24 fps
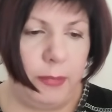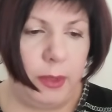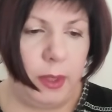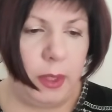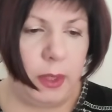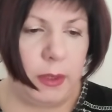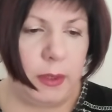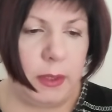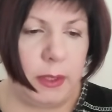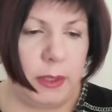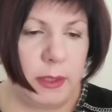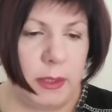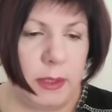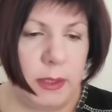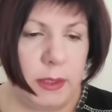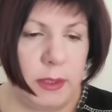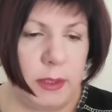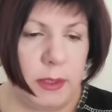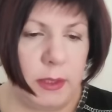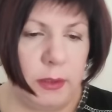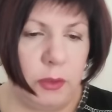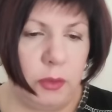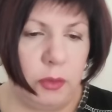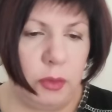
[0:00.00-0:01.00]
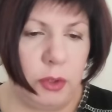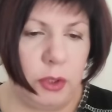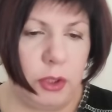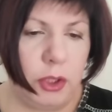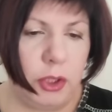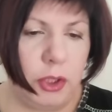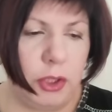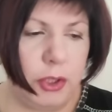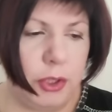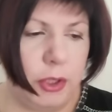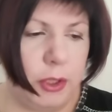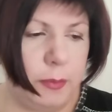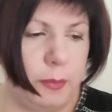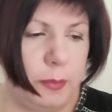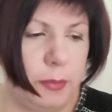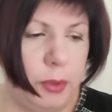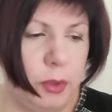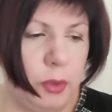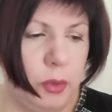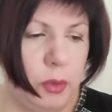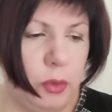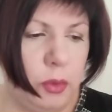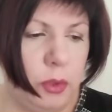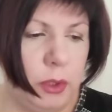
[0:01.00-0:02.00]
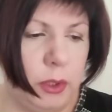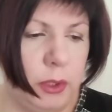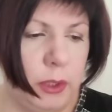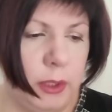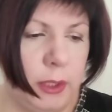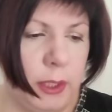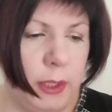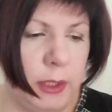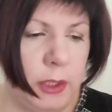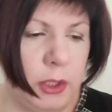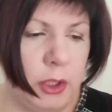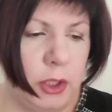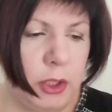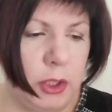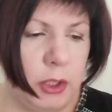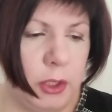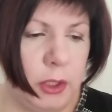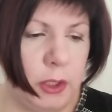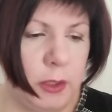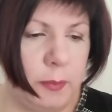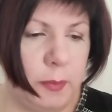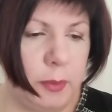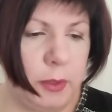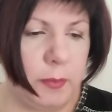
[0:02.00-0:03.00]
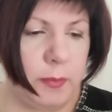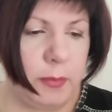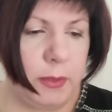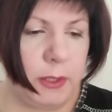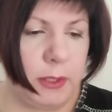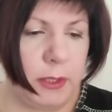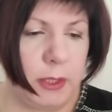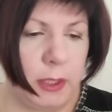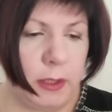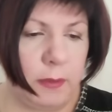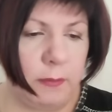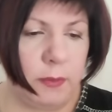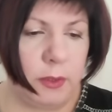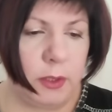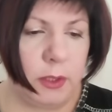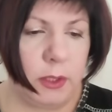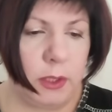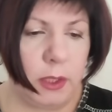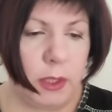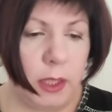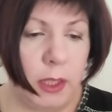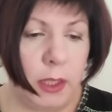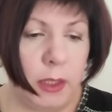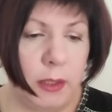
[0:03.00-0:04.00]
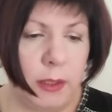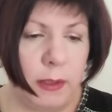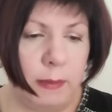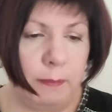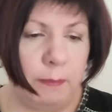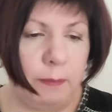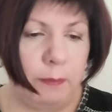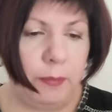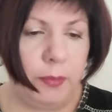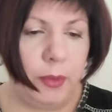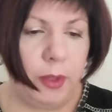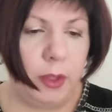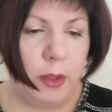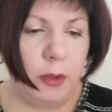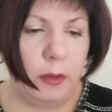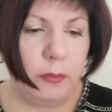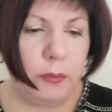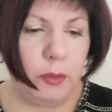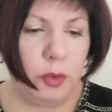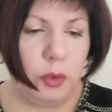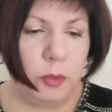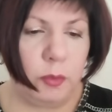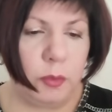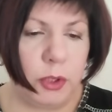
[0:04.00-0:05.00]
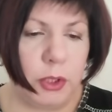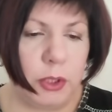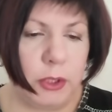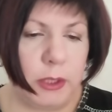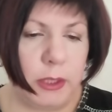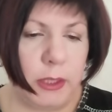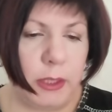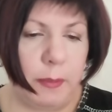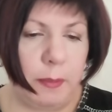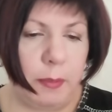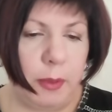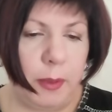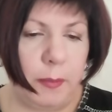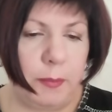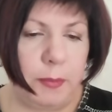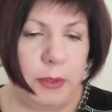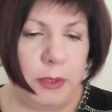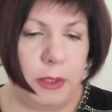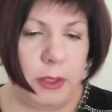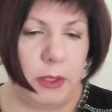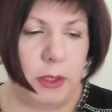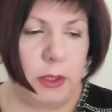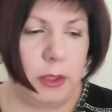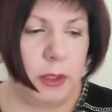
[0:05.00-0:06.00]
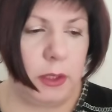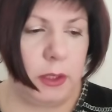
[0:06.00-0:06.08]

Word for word: относительно юридической природы канонических предписаний Ватикана – в том числе папских